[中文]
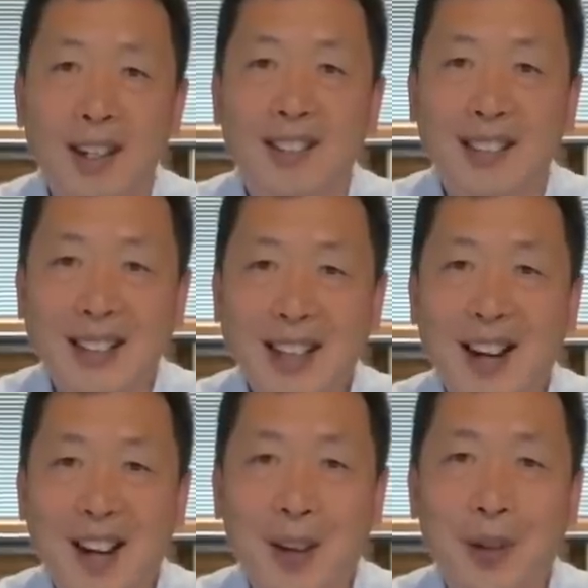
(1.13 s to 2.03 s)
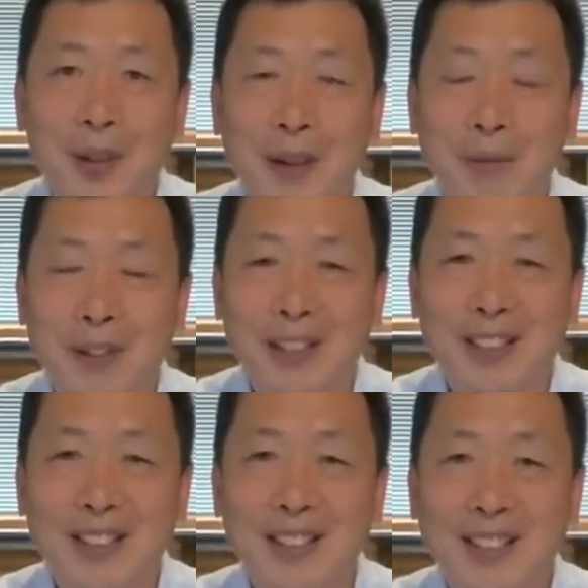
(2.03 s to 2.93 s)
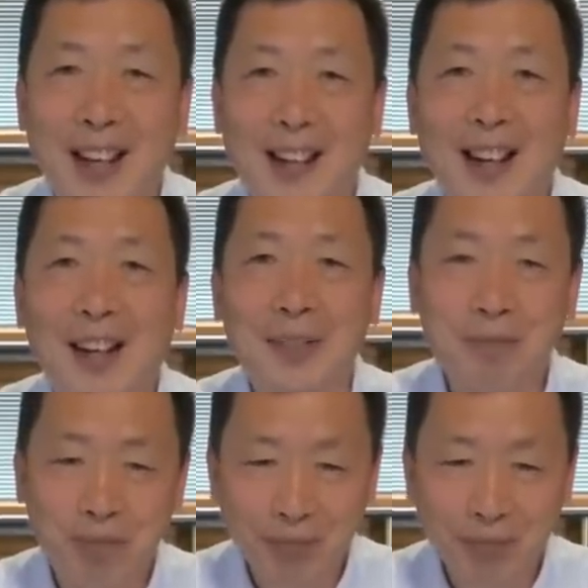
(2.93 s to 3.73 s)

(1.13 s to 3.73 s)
大家好，我是大康，